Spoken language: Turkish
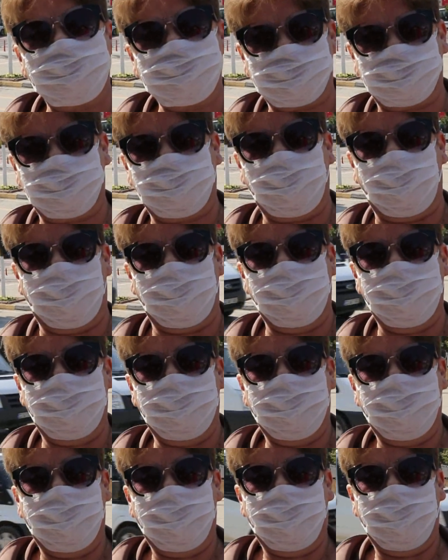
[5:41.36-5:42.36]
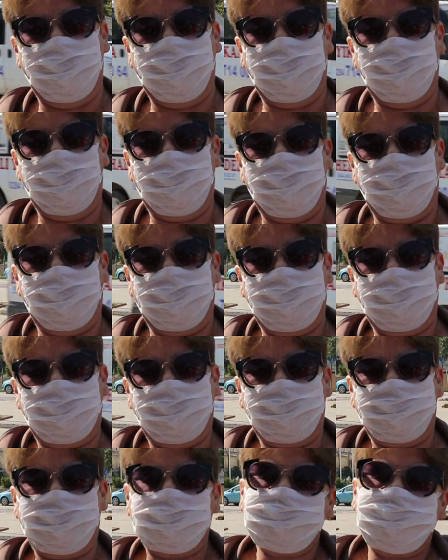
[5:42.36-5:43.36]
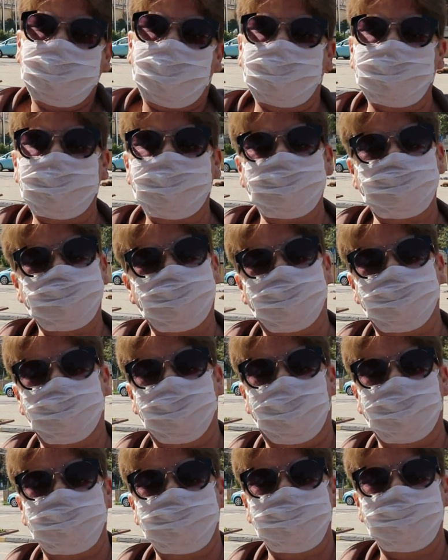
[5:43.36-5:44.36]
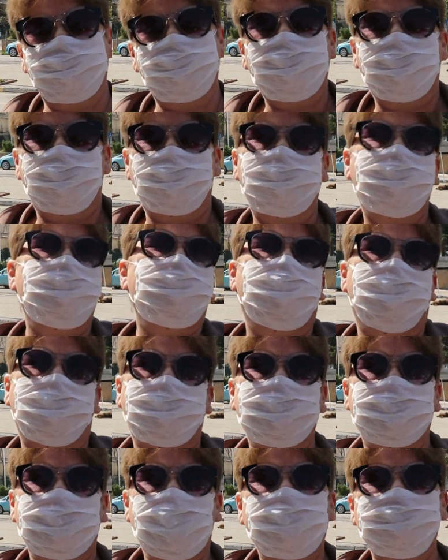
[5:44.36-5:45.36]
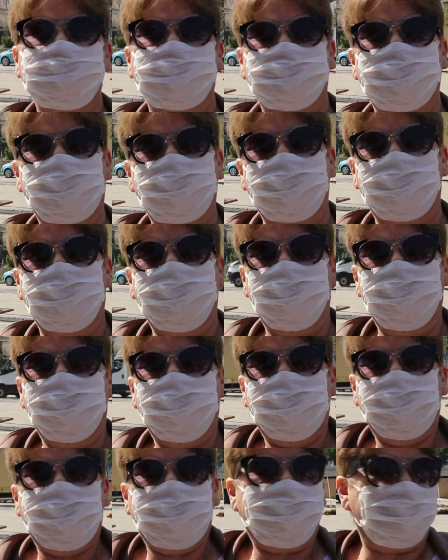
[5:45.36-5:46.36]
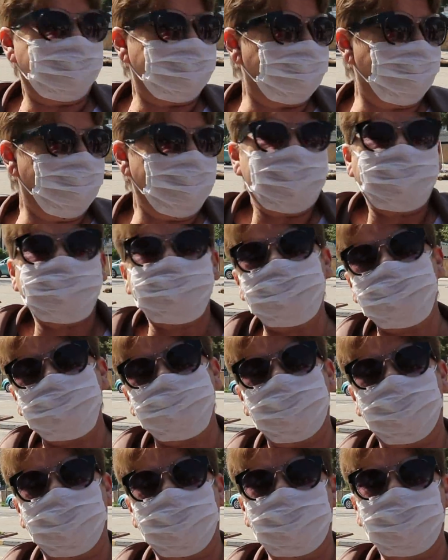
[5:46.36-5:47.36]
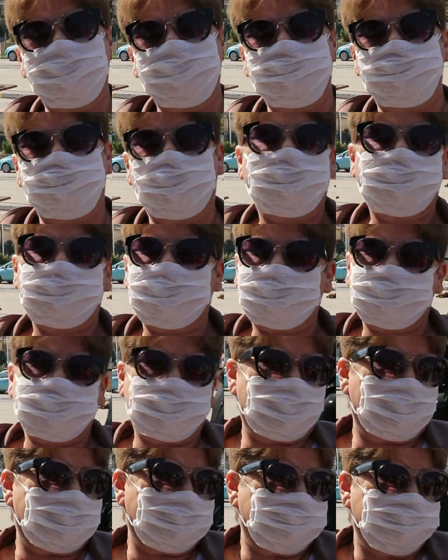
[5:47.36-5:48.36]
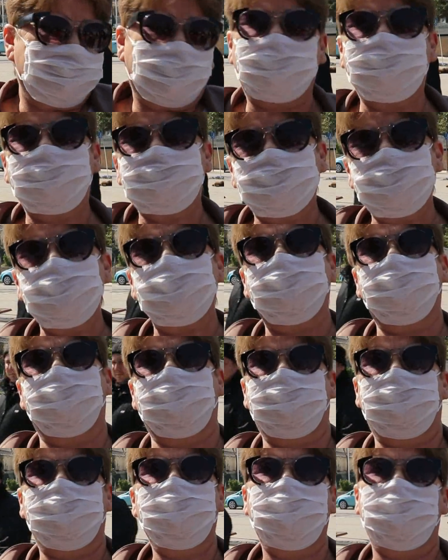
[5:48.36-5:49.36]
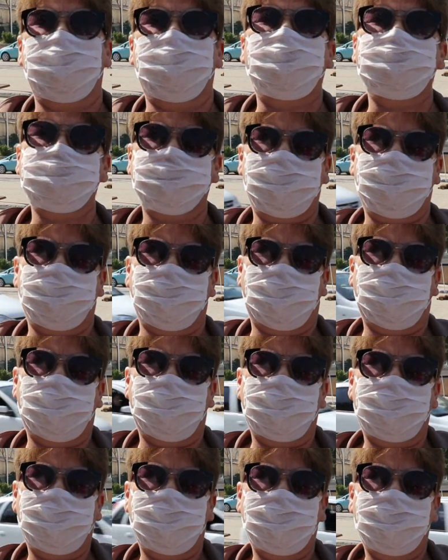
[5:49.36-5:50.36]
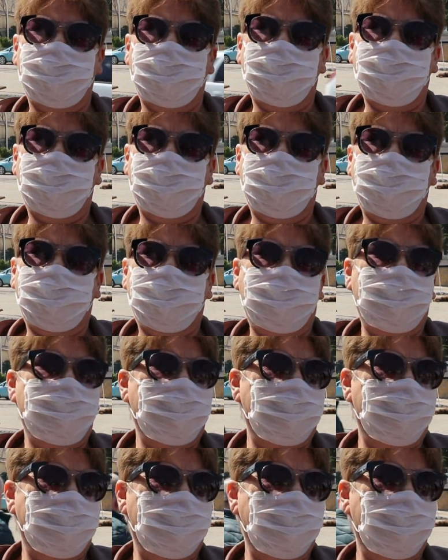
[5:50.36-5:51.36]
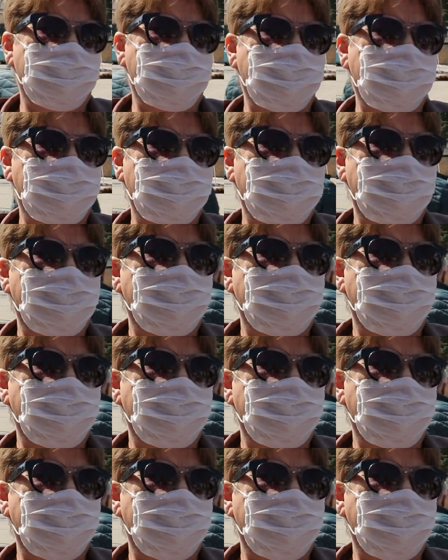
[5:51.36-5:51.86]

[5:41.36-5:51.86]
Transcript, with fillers: diyor çıkıyor. Bizim halkımız çok duyarsız. Bu, bu konuda gerçekten bilinçsiz miyiz? Çok canımızın kıymetini mi bilmiyoruz bilmiyorum. Ne hastalığınız var mı?